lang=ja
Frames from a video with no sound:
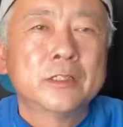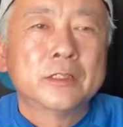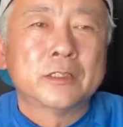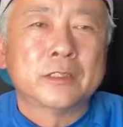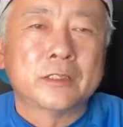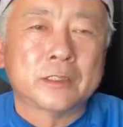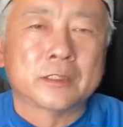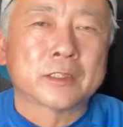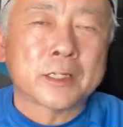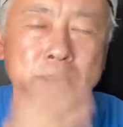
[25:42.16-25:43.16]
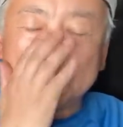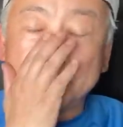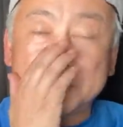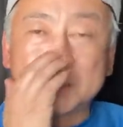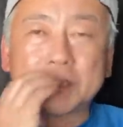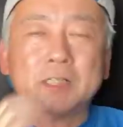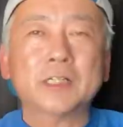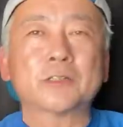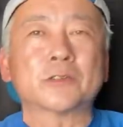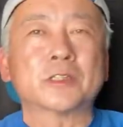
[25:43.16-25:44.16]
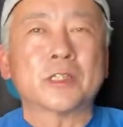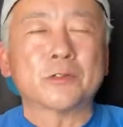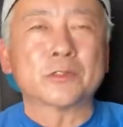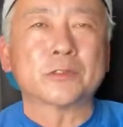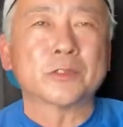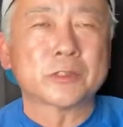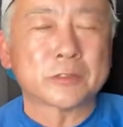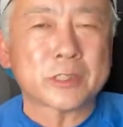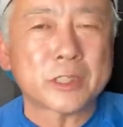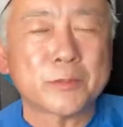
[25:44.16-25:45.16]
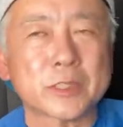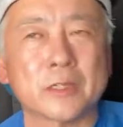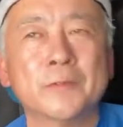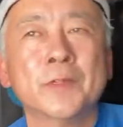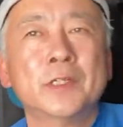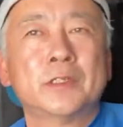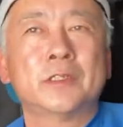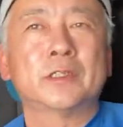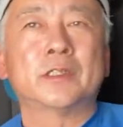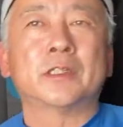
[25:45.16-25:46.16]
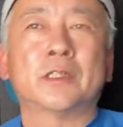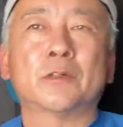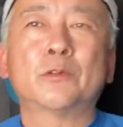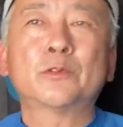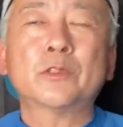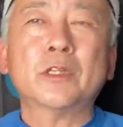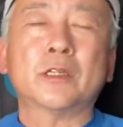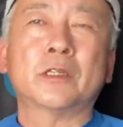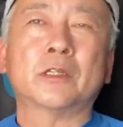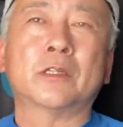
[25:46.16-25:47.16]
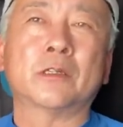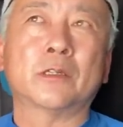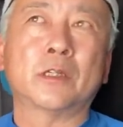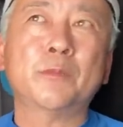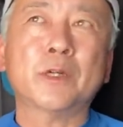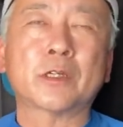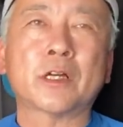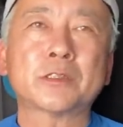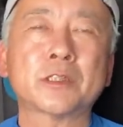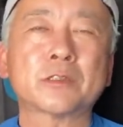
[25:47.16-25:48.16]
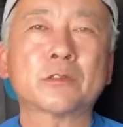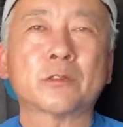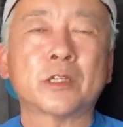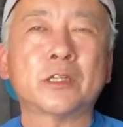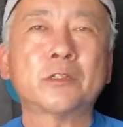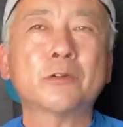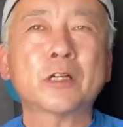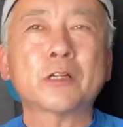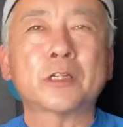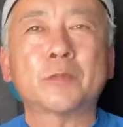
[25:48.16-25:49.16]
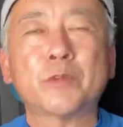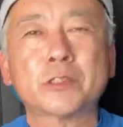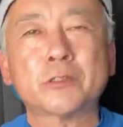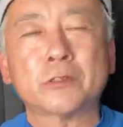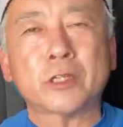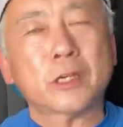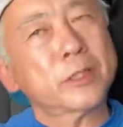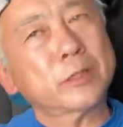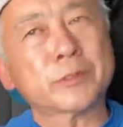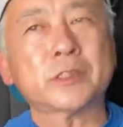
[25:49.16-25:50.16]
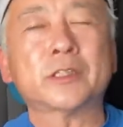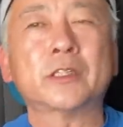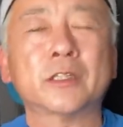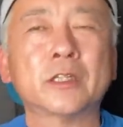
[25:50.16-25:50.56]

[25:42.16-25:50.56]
えー、対策をしっかりとしてね、お過ごしくださいませ。えー、本当にね、えー、今感染するとね、医療機関が逼迫してるんでやばいかもしれないんでね、